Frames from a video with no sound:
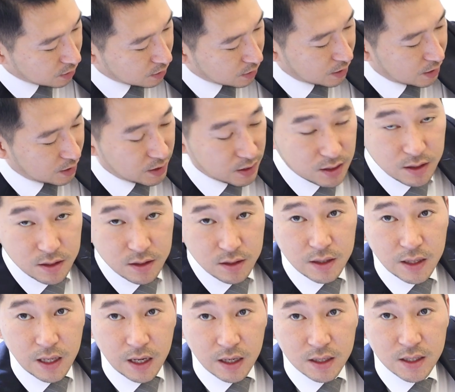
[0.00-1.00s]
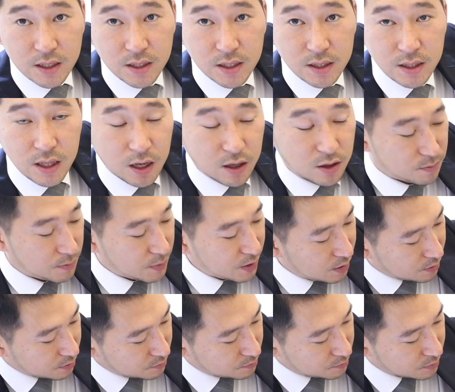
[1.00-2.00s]
가이드 남기신
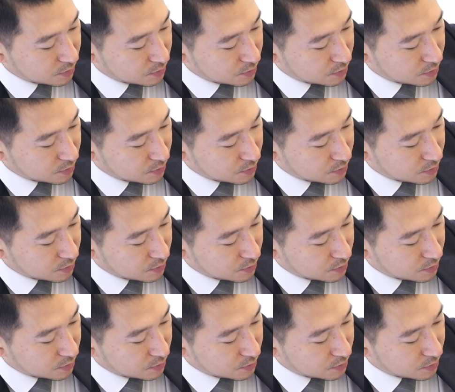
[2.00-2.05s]
다음에